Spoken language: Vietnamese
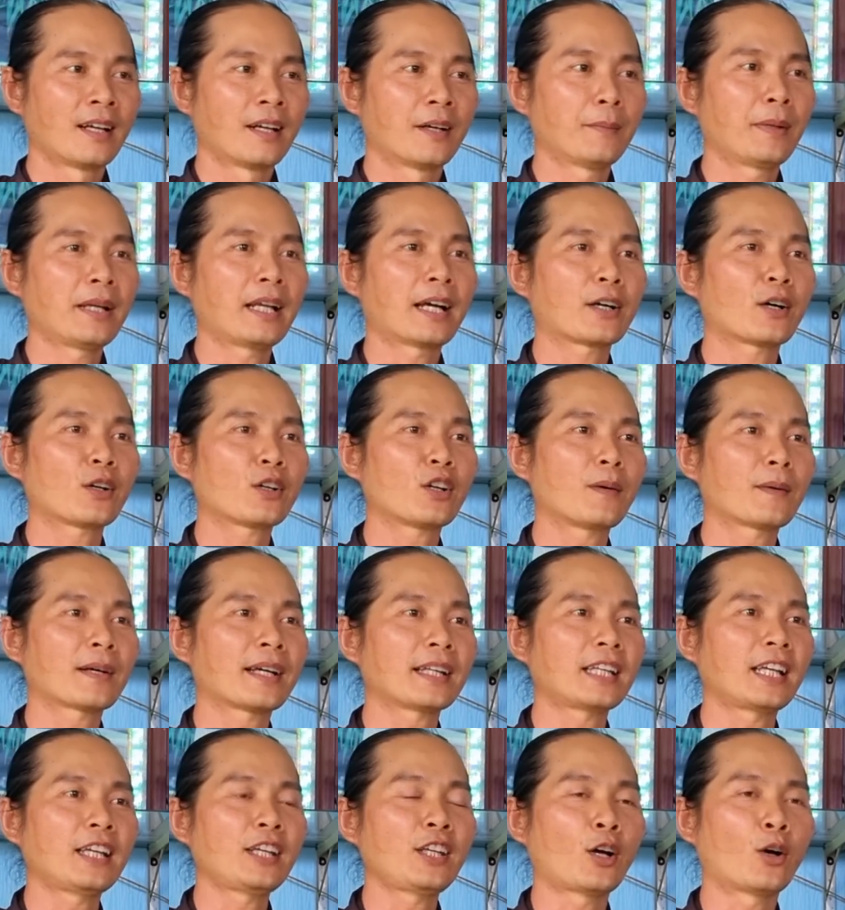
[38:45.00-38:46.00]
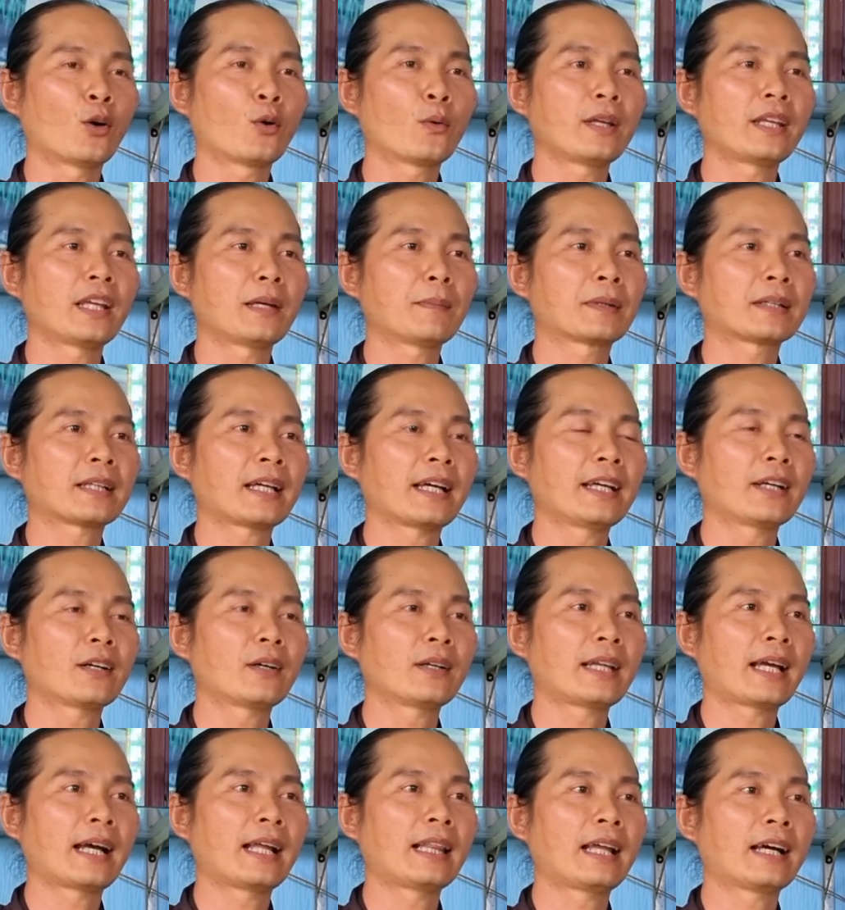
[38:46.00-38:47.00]
Bây giờ con nói một cái tỷ dụ quý vị mình thấy.
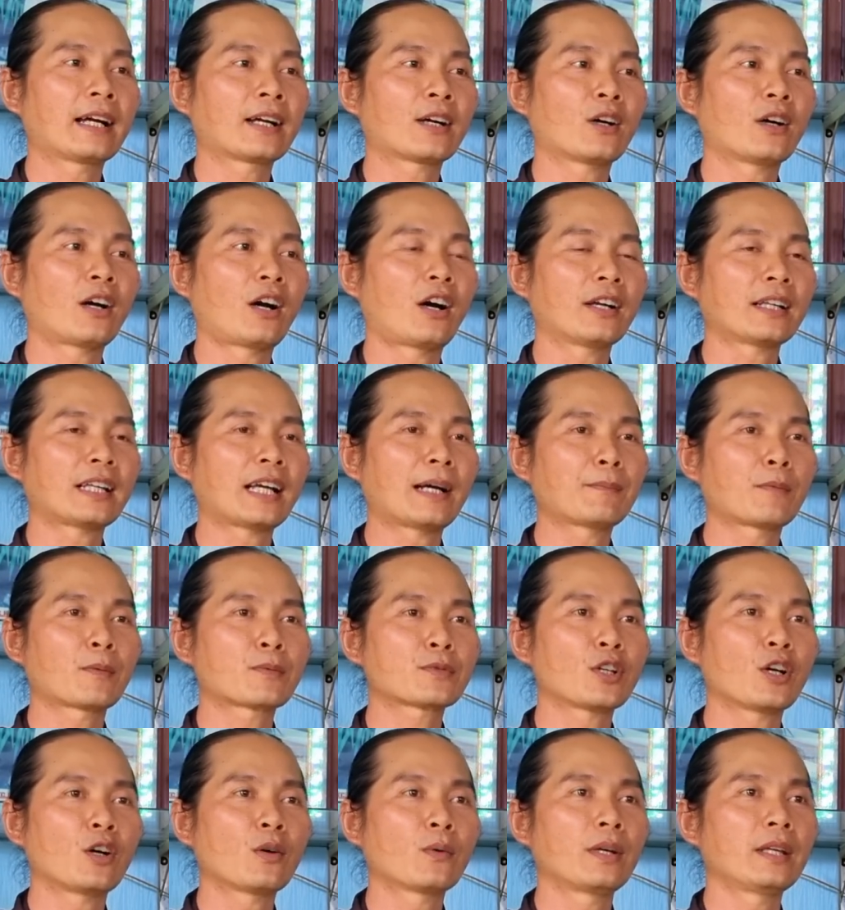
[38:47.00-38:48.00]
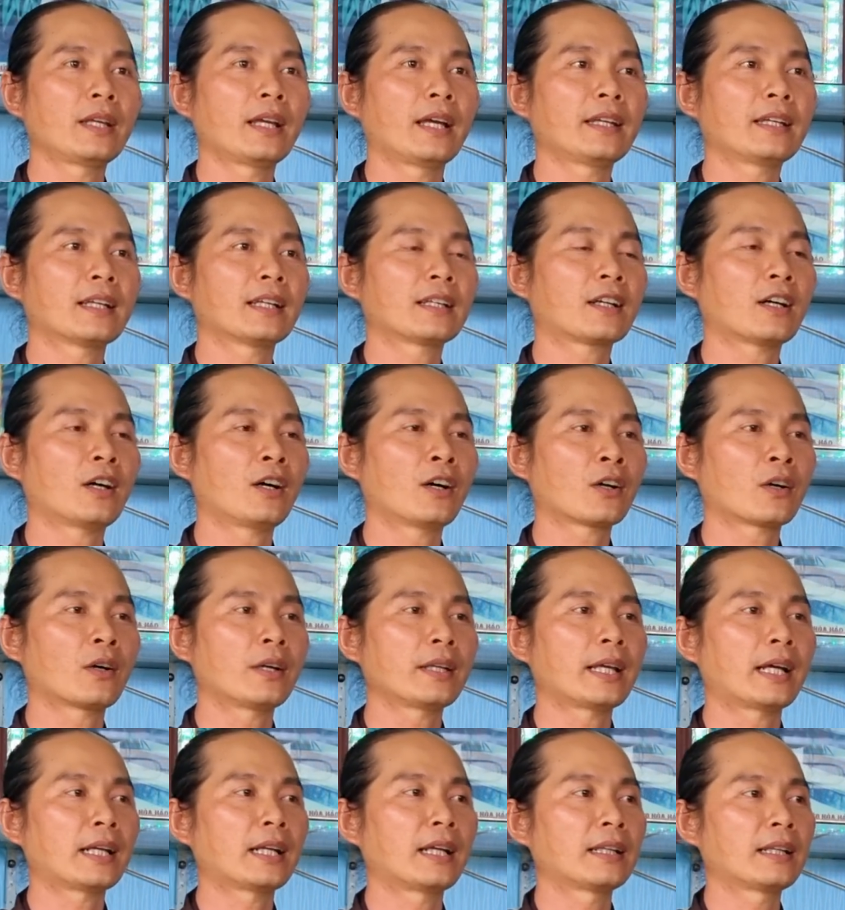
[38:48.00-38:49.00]
Có vài lần con hỏi thăm một số quý vị trên con, có
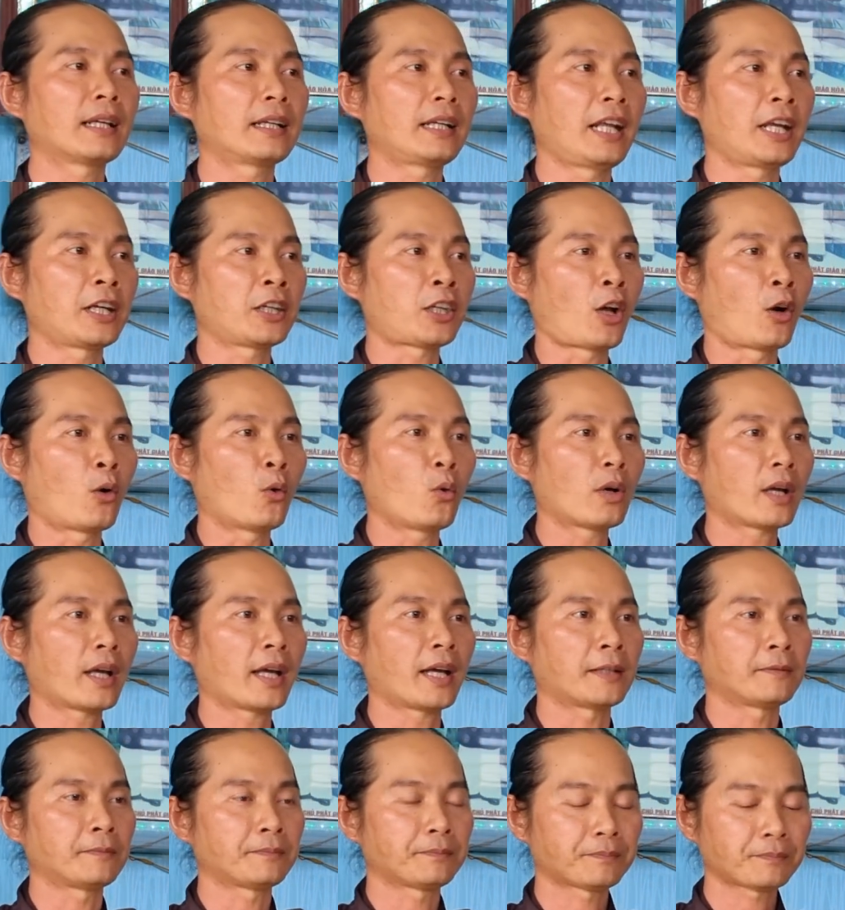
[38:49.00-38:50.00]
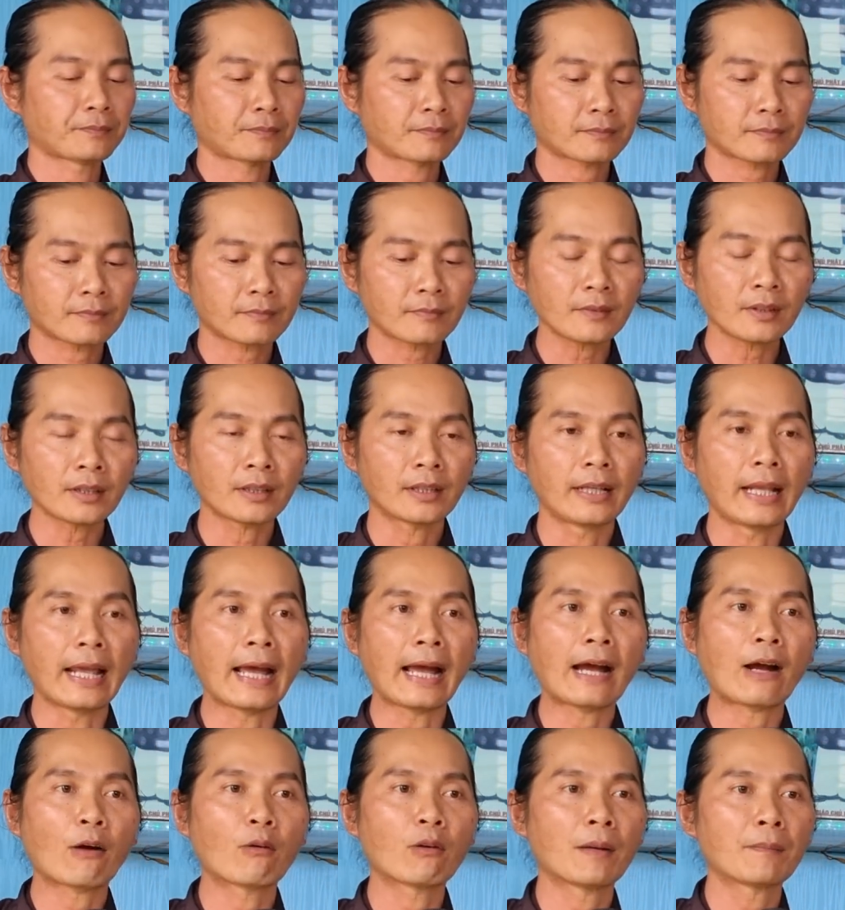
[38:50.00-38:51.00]
gia đình này điền chủ nha,
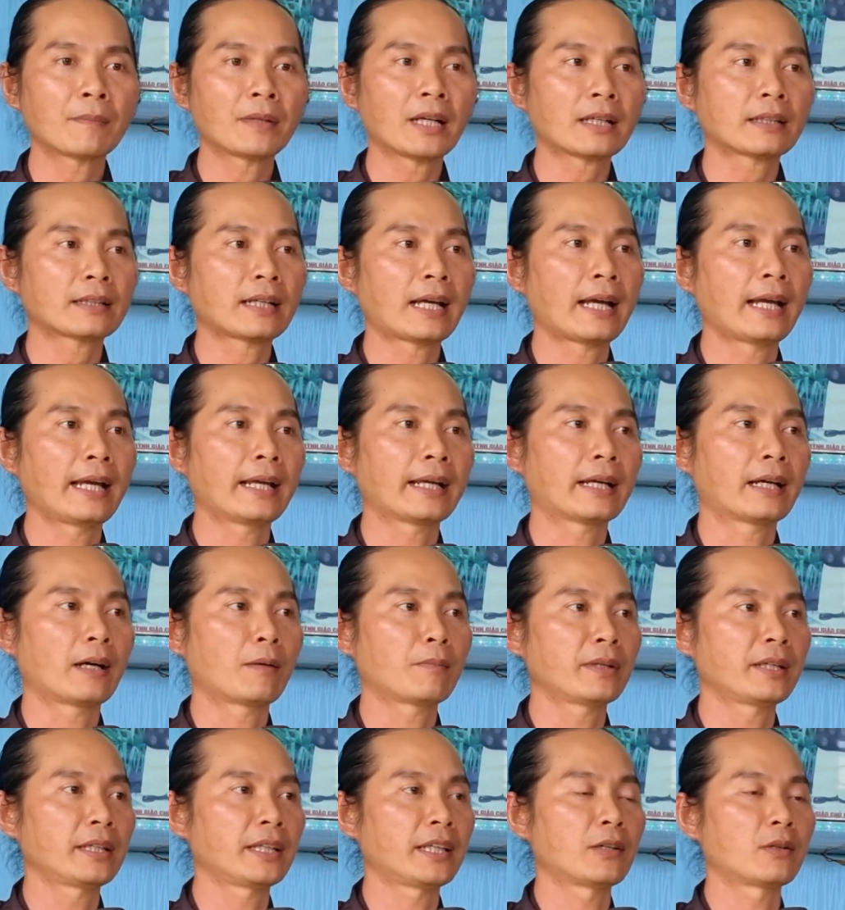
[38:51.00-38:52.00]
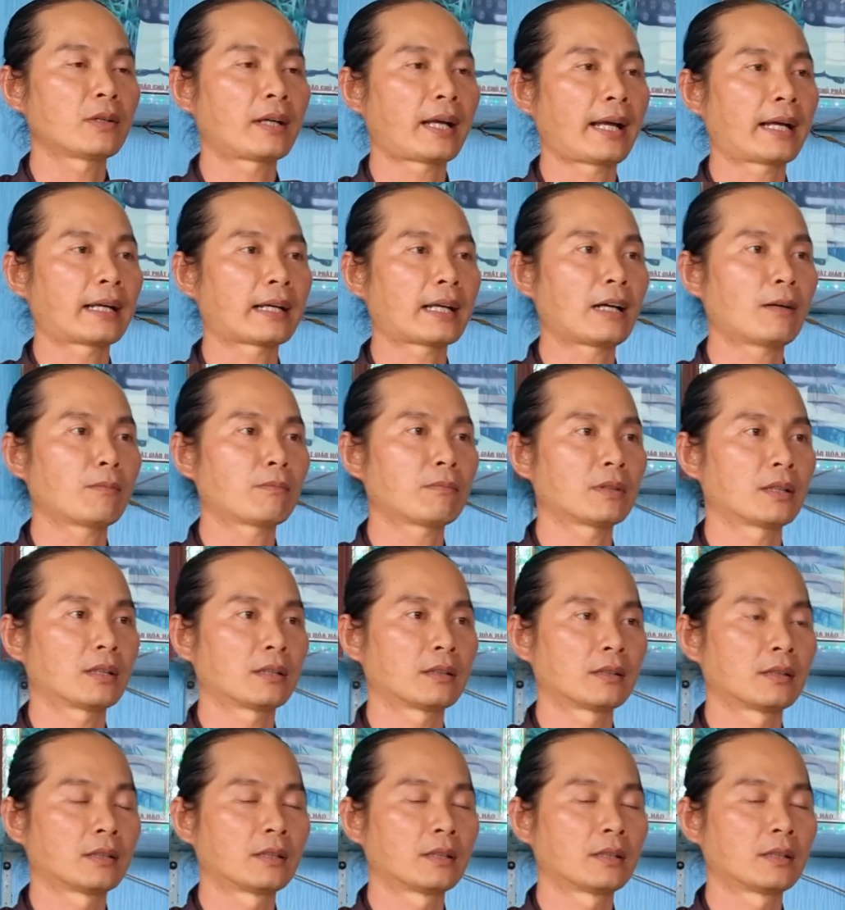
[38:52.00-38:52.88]
giàu lắm, đất đai không biết nhiêu ngàn công mà.